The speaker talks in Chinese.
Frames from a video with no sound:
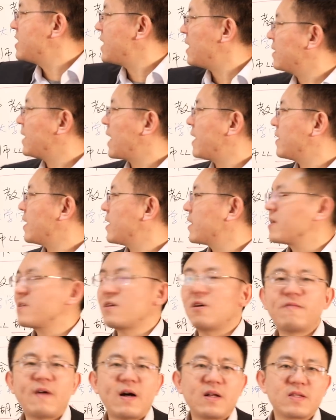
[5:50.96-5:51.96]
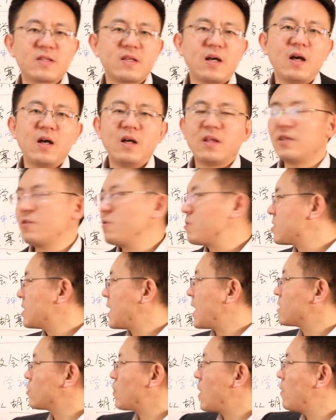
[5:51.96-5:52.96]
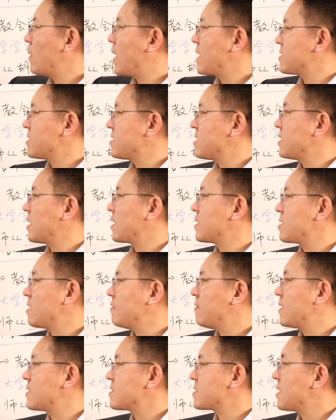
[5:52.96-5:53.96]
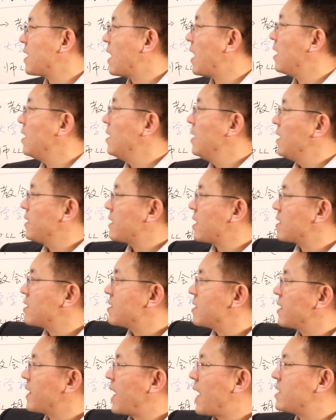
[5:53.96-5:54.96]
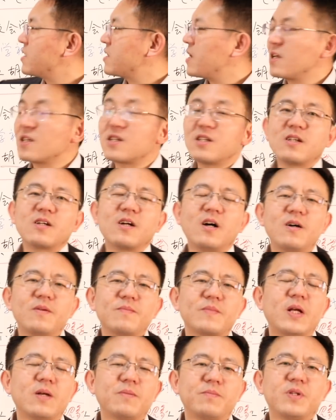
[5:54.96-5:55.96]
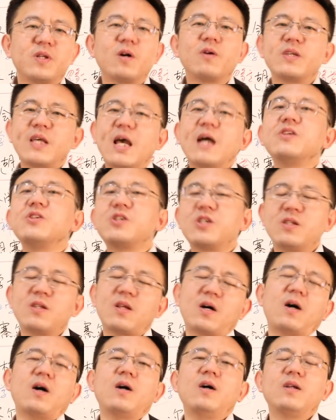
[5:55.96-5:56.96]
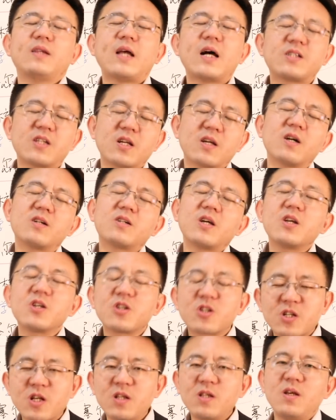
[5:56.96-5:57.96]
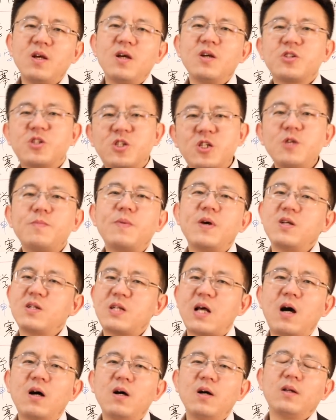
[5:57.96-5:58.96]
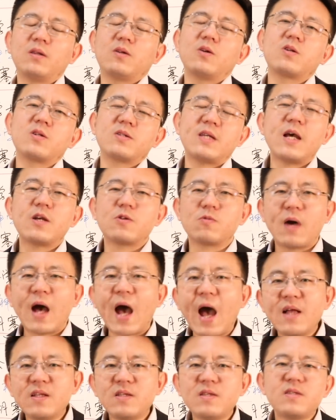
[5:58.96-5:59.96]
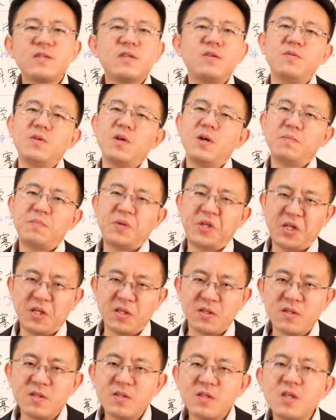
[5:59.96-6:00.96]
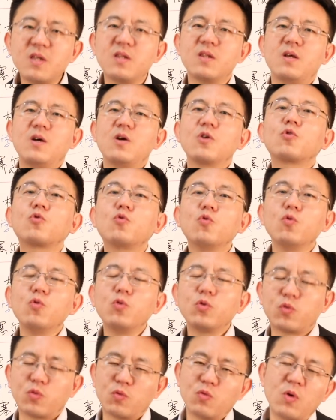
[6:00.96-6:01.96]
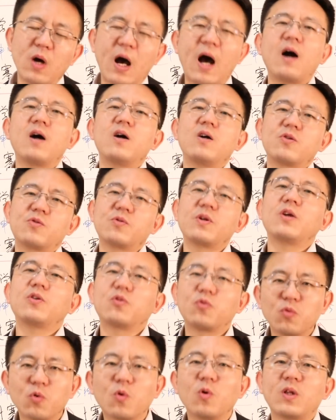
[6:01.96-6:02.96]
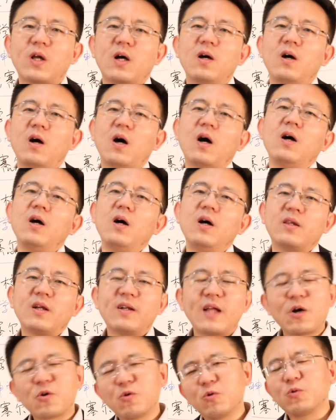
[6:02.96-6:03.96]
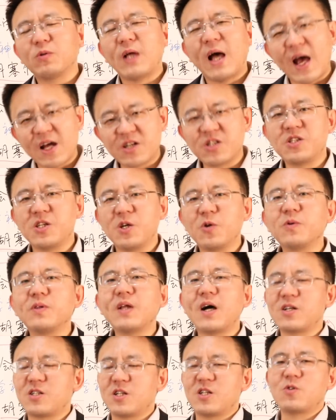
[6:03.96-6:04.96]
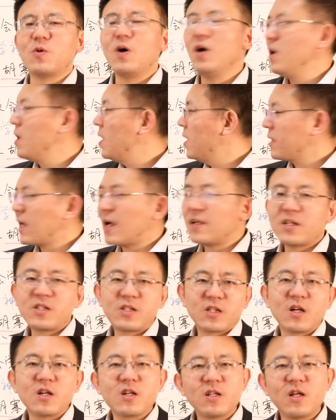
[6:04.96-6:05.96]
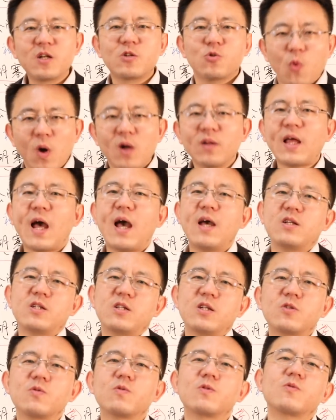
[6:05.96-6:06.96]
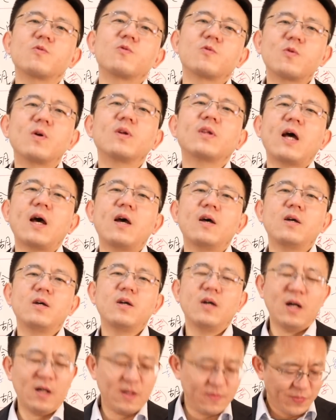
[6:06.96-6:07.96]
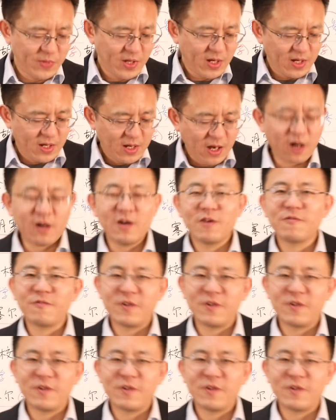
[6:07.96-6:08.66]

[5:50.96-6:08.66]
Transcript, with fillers: 简单的一个小房子，就是拿砖瓦砌的一个小房子啊。他这个人看起来是一个比较严谨的啊，他整个这一生基本上都是在一种安静、平静、孤独啊中间度过的啊。但他孤独，他还是结的，只是说他的整个人的状态是一种这种状态。好，